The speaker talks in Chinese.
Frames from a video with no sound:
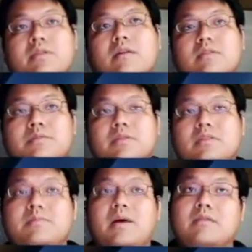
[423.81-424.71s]
道是不是
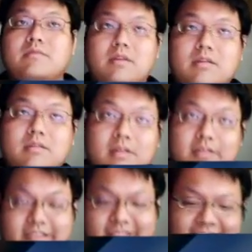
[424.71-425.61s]
四百五，要
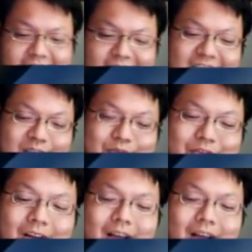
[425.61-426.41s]
先看题目。